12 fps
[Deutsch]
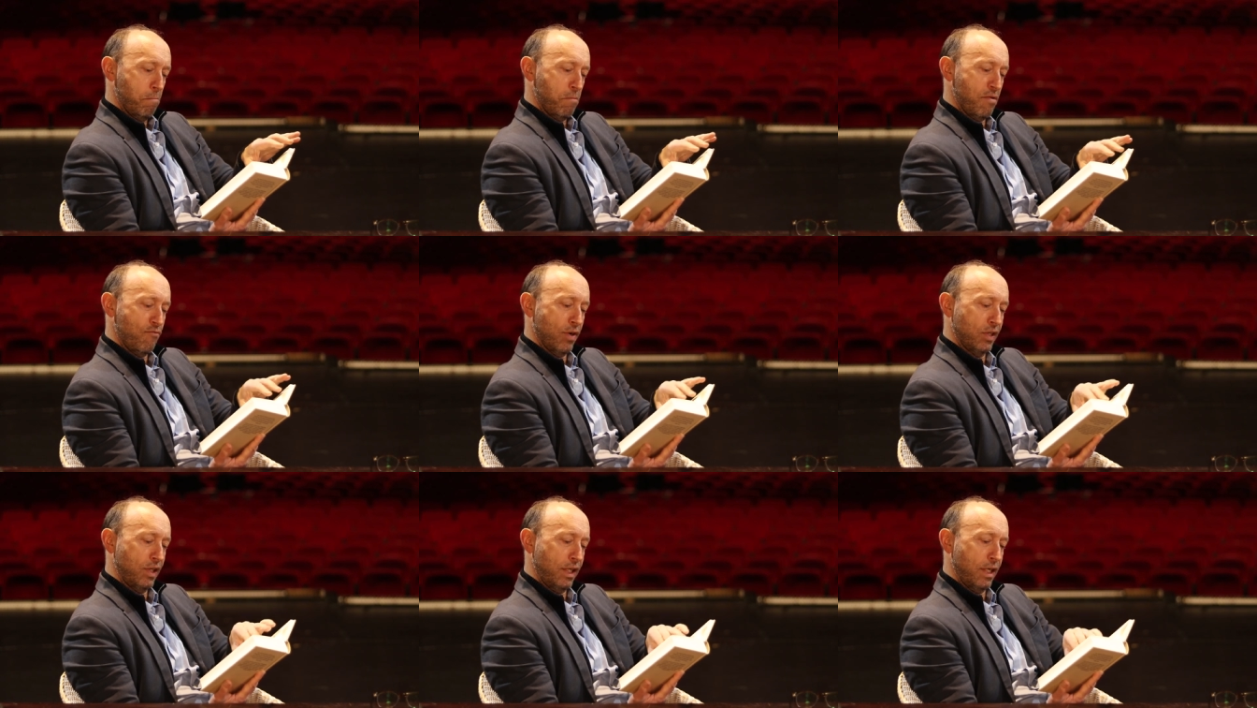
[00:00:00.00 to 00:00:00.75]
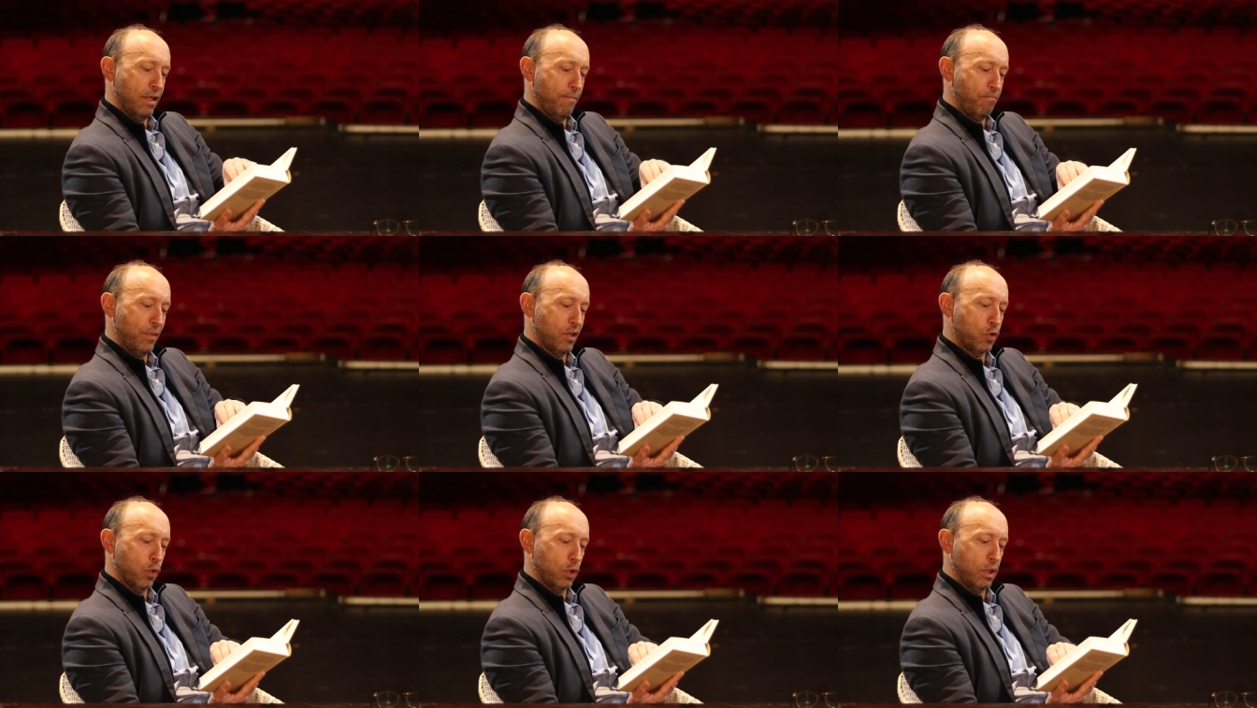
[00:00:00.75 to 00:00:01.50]
Man war sicher,
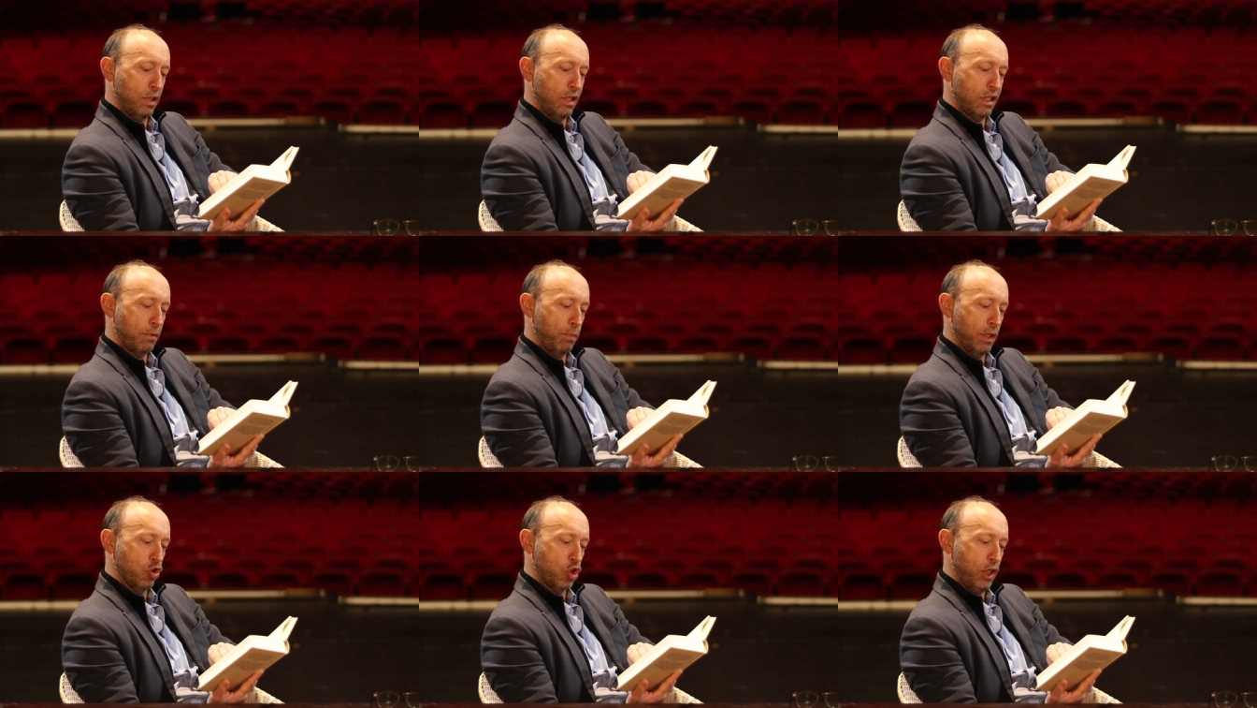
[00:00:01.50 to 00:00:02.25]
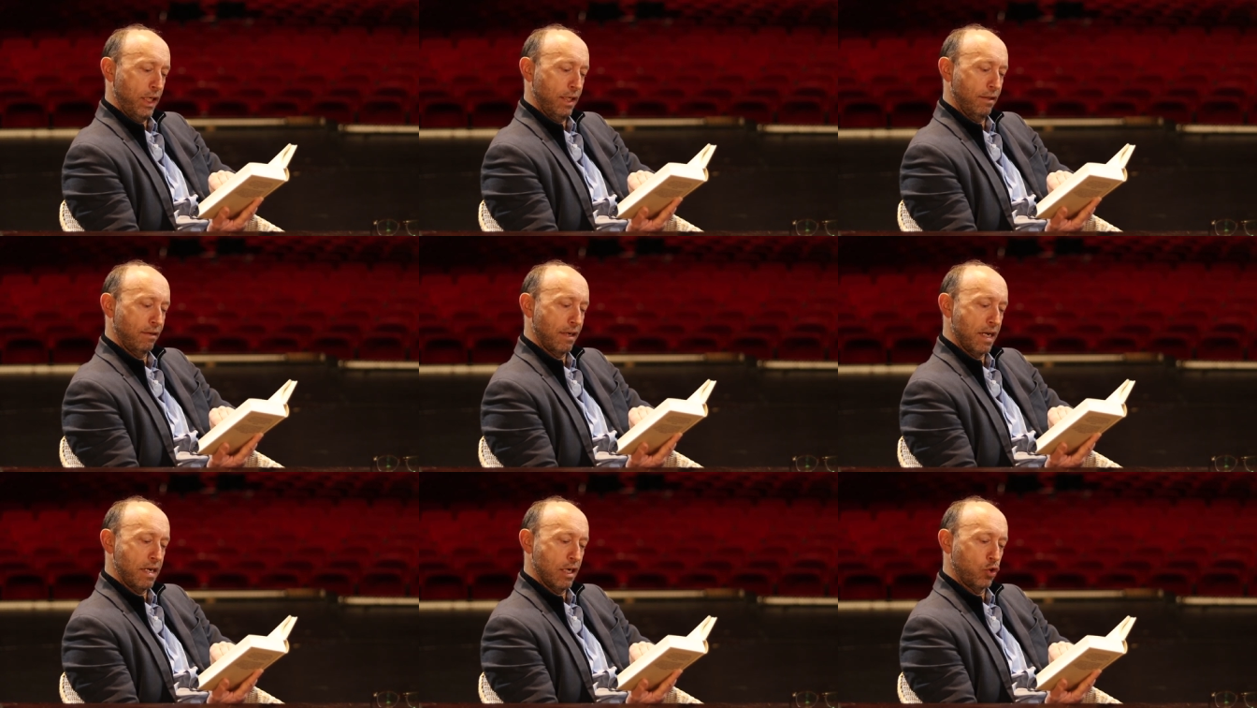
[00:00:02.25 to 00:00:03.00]
dass heute nichts mehr geschehen,
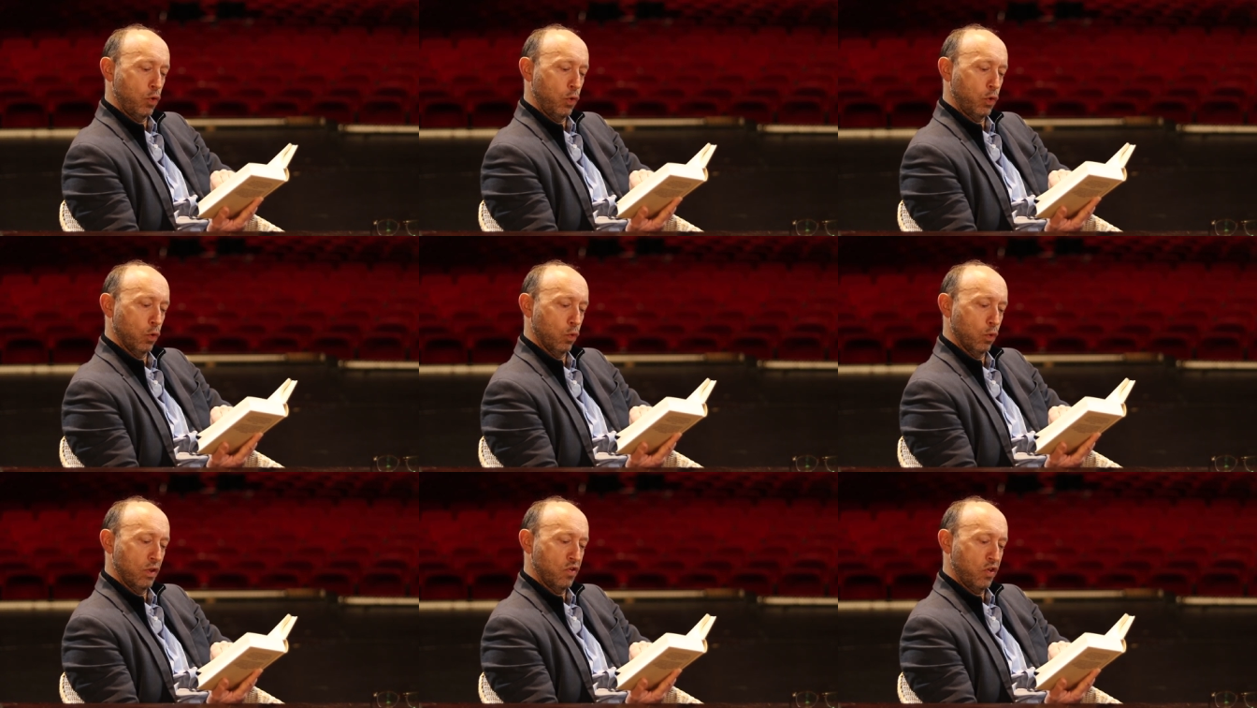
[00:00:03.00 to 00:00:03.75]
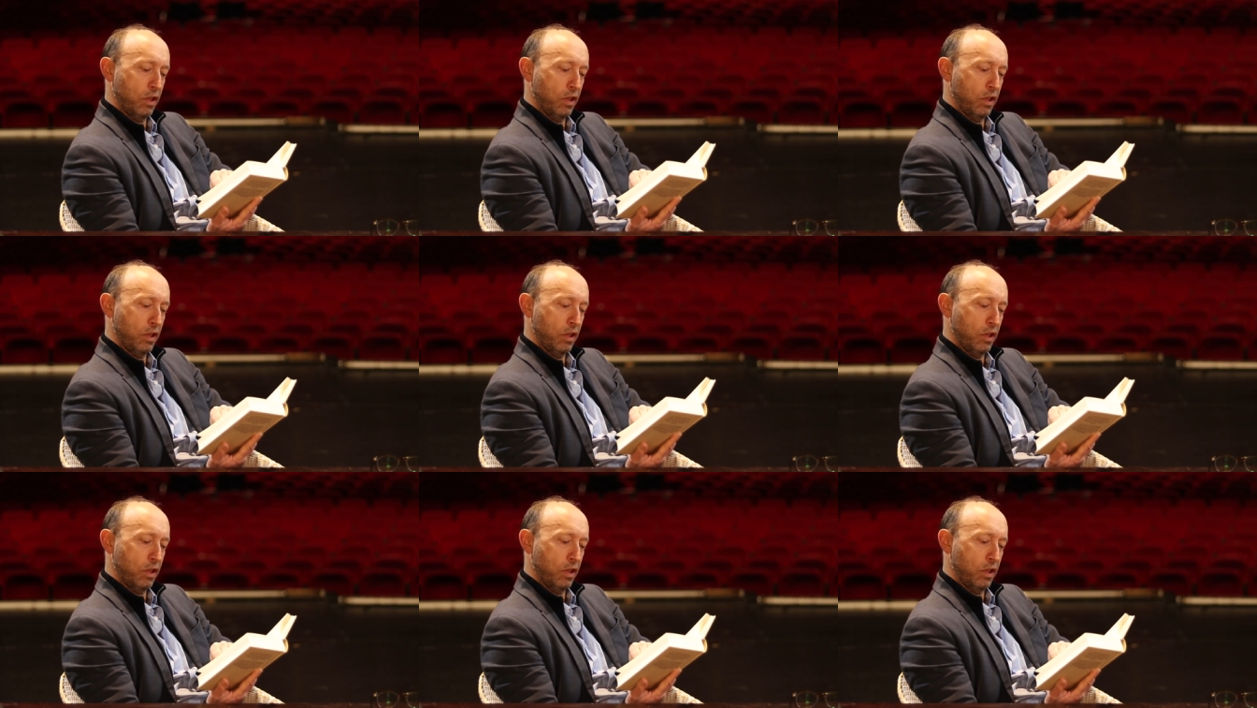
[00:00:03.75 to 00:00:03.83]
keine Erschütterungen